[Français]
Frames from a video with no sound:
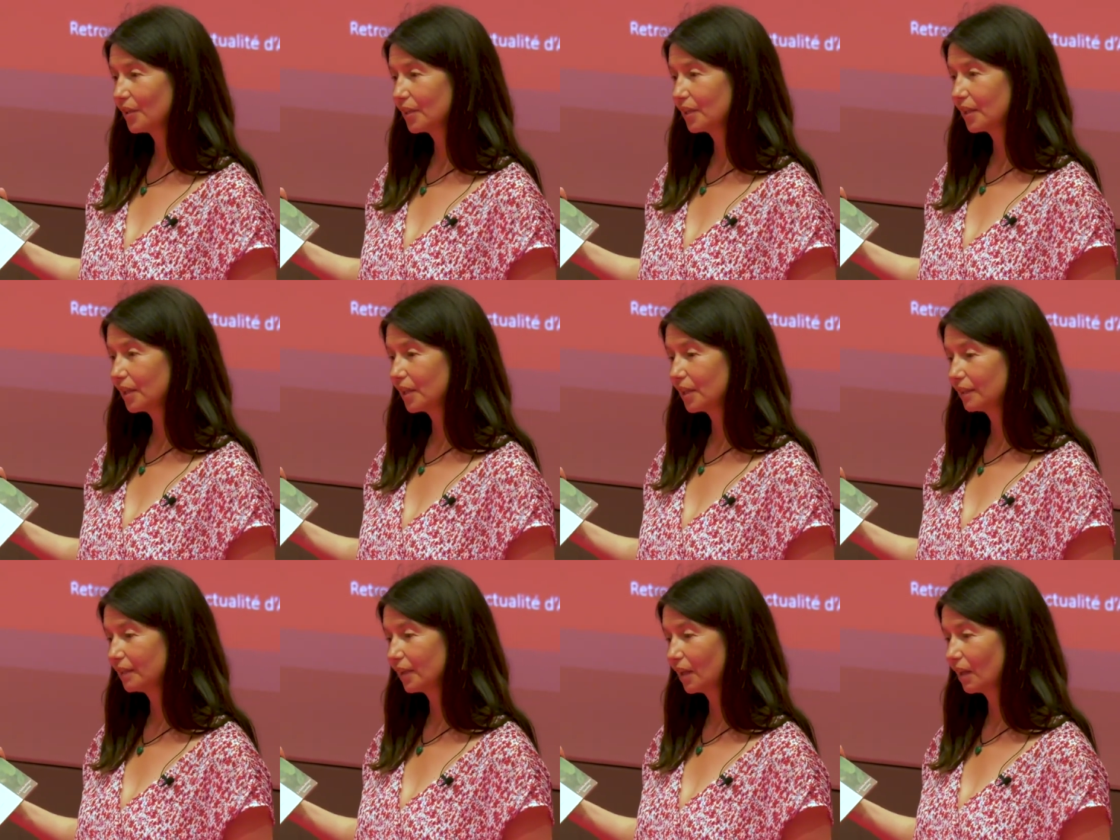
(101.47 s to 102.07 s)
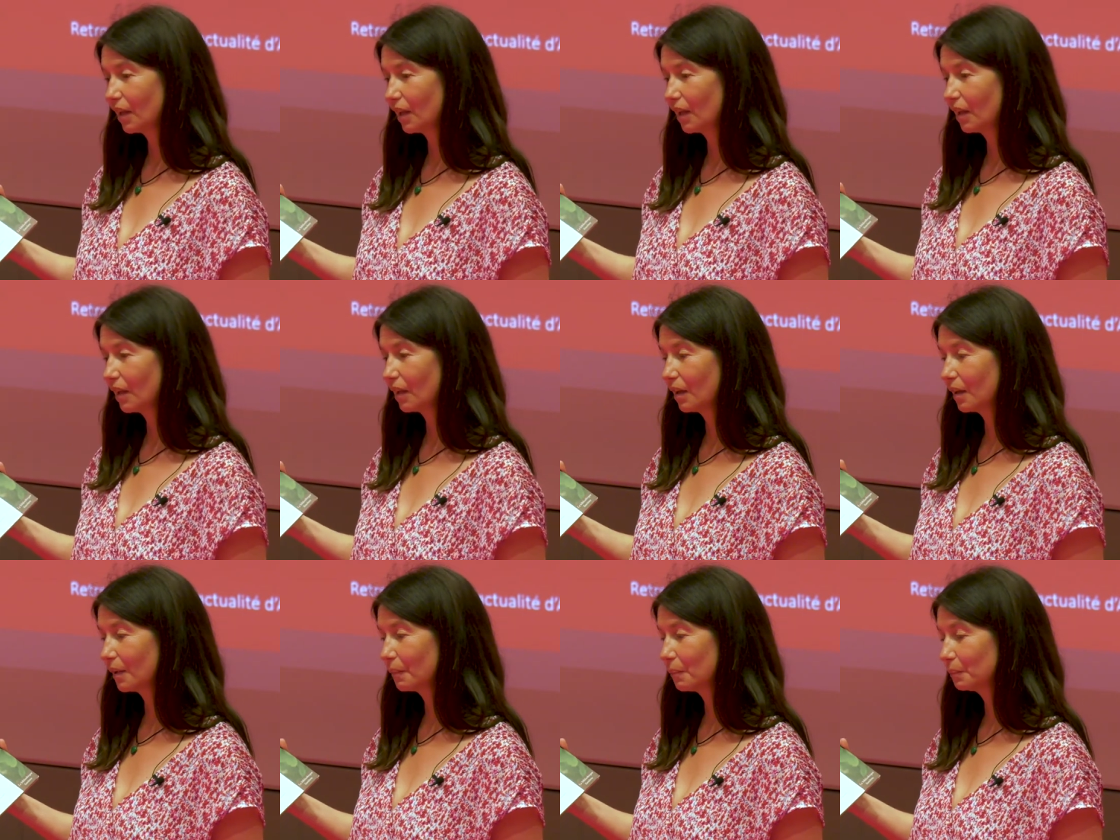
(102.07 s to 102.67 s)
c'est
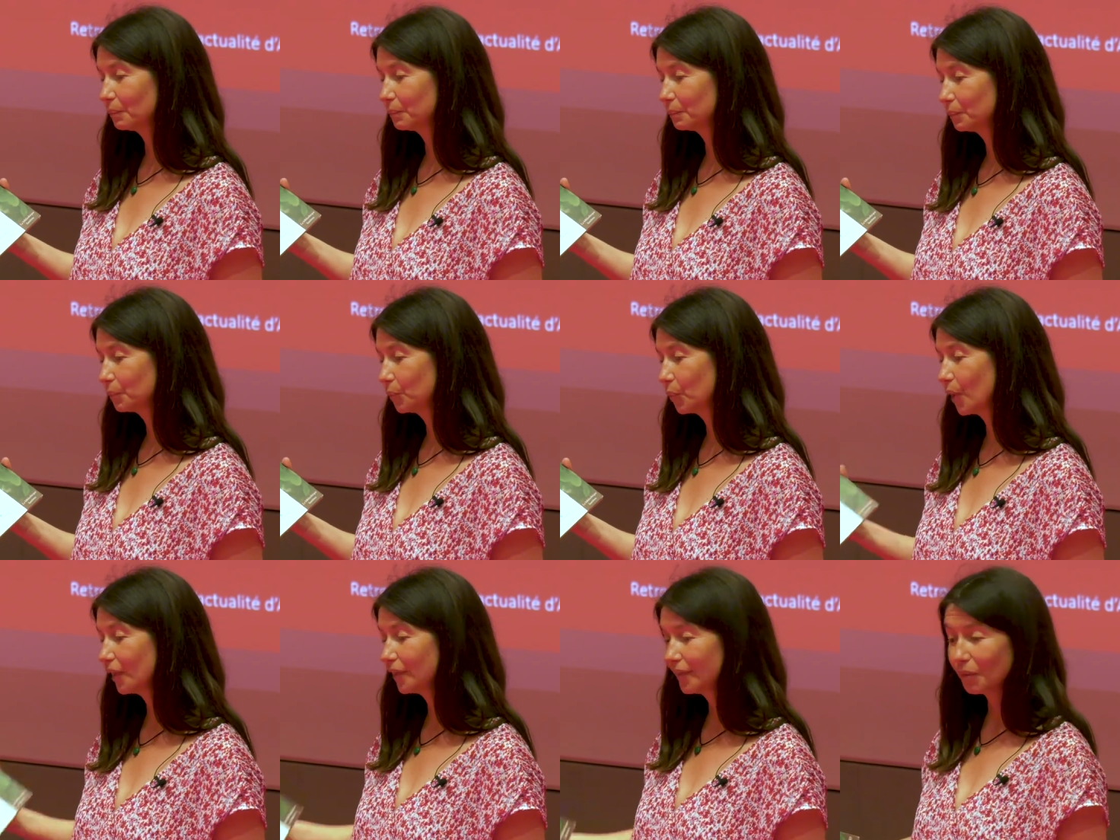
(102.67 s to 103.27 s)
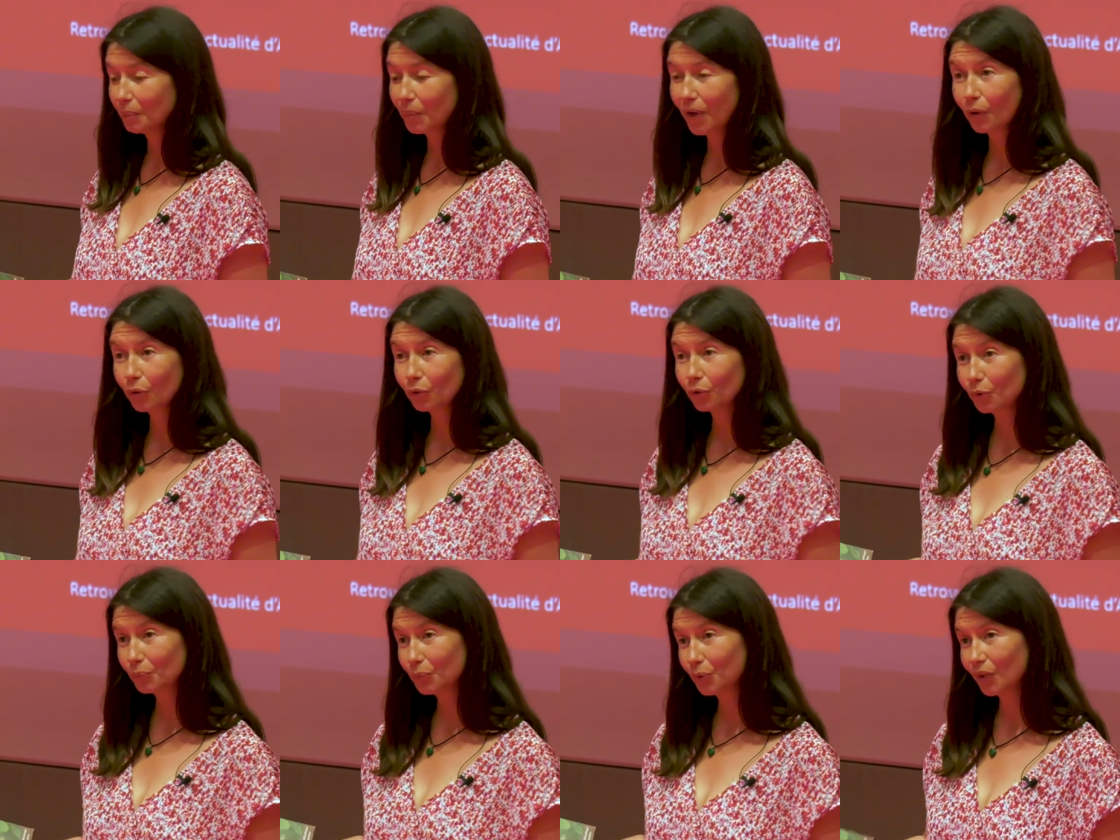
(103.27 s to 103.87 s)
un point de départ
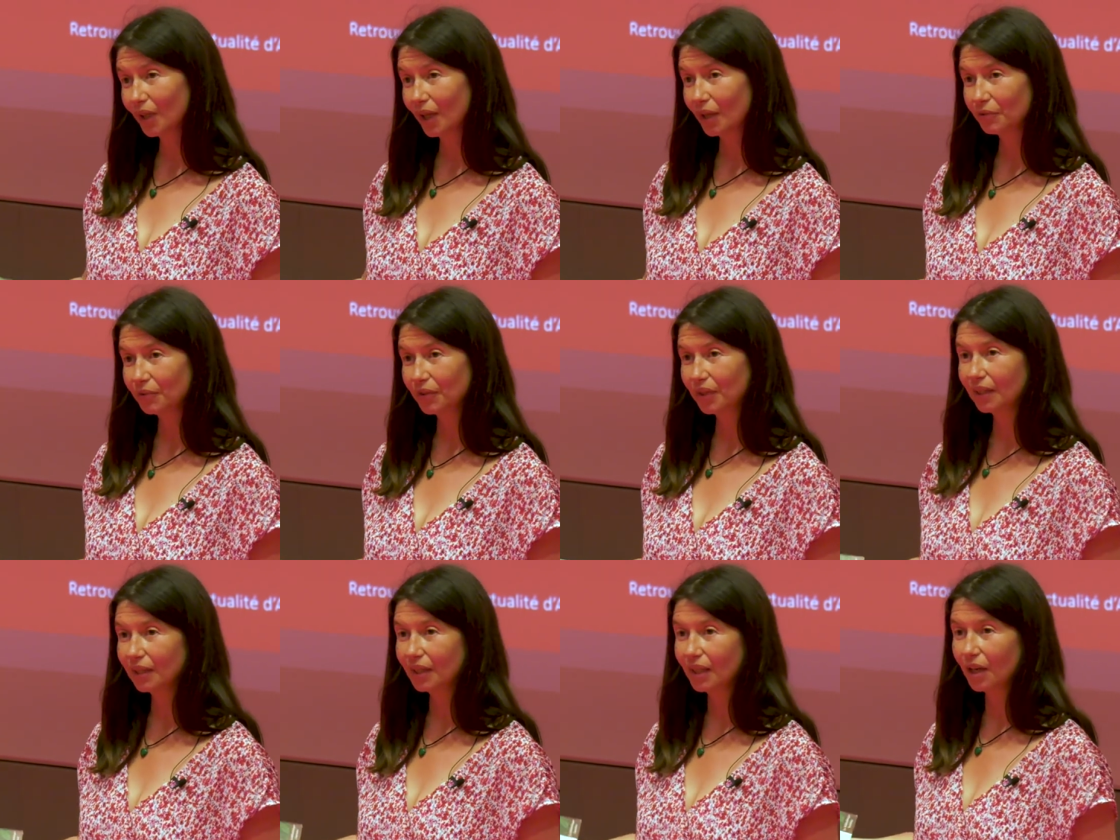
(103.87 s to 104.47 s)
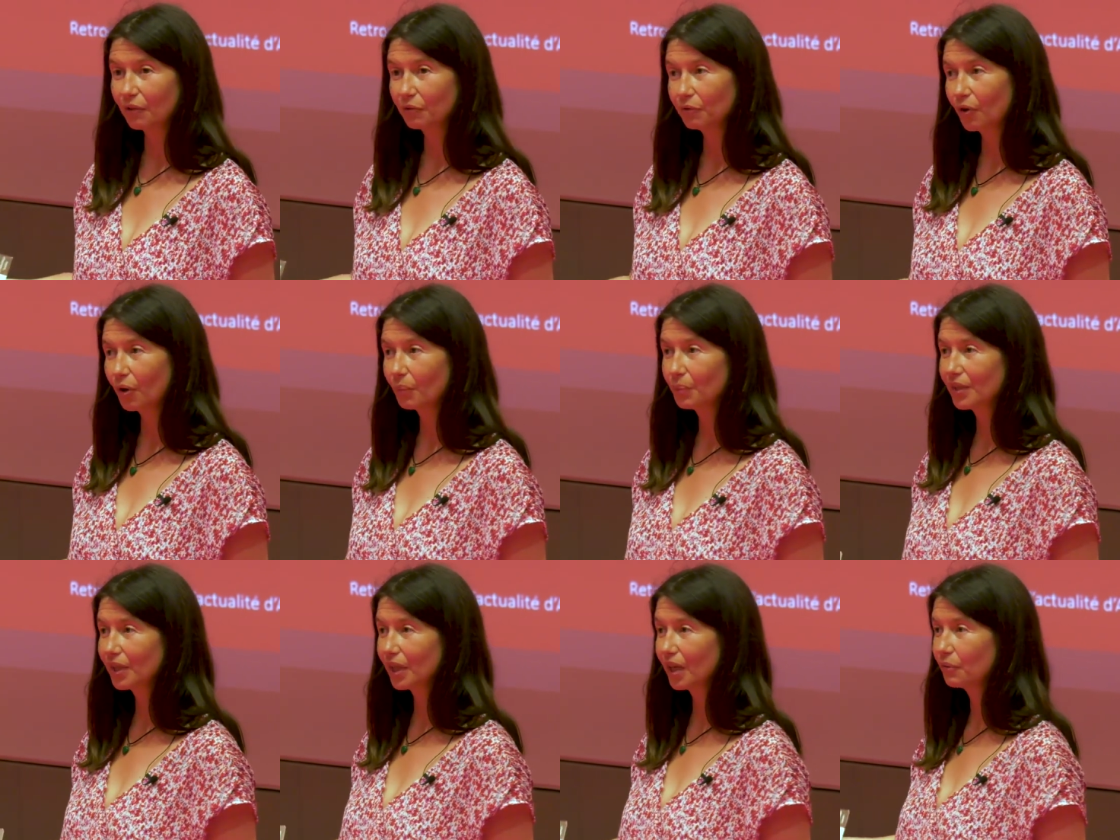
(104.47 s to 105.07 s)
autobiographique et la
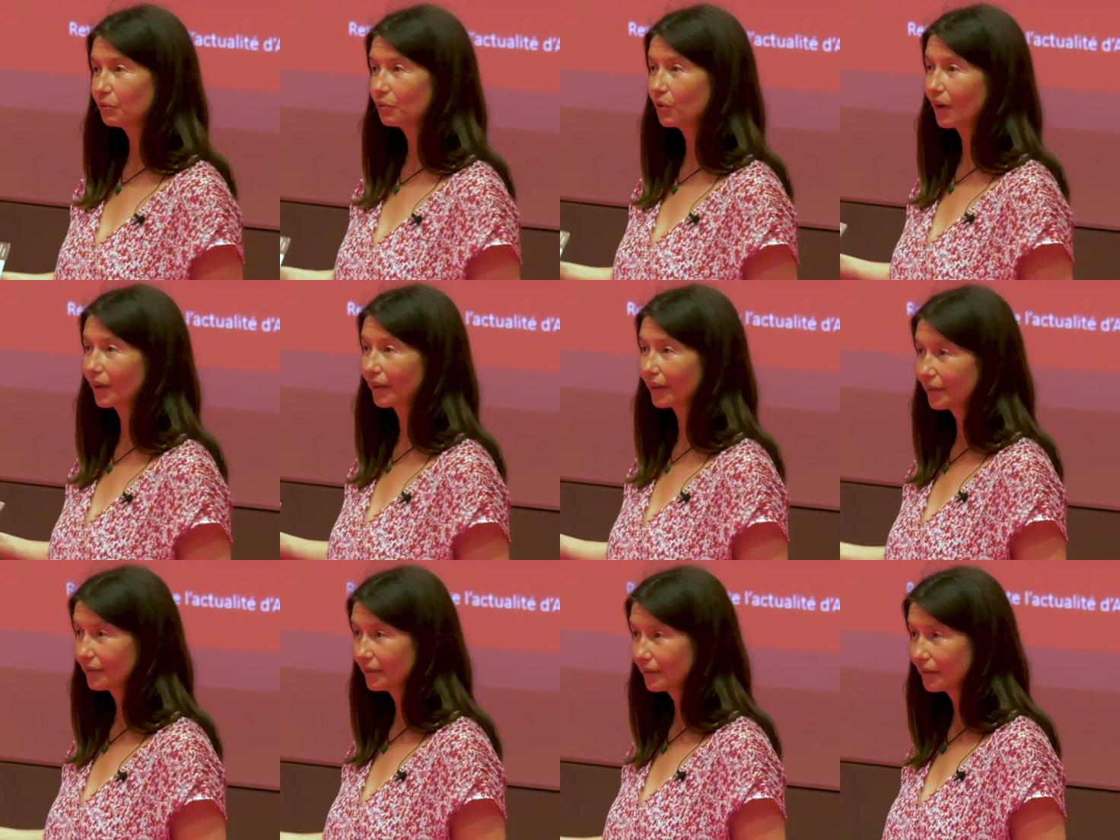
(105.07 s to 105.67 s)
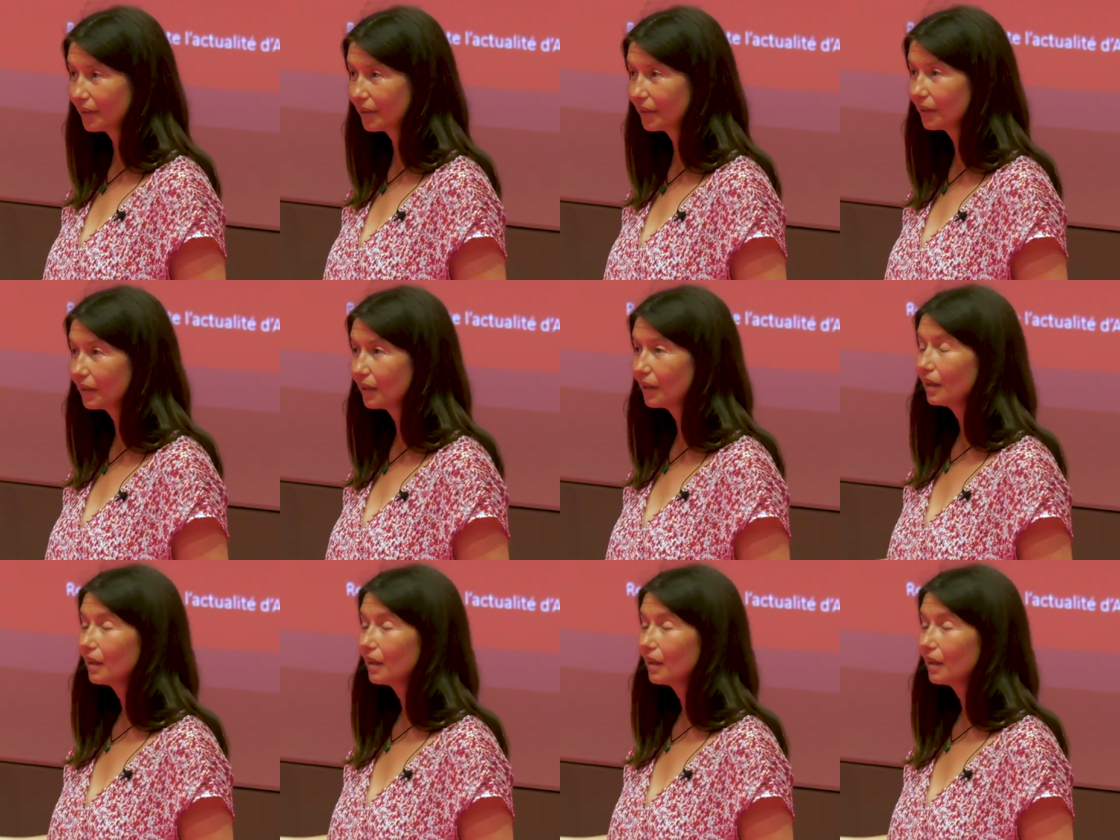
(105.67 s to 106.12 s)
forme, c'est à la fois un récit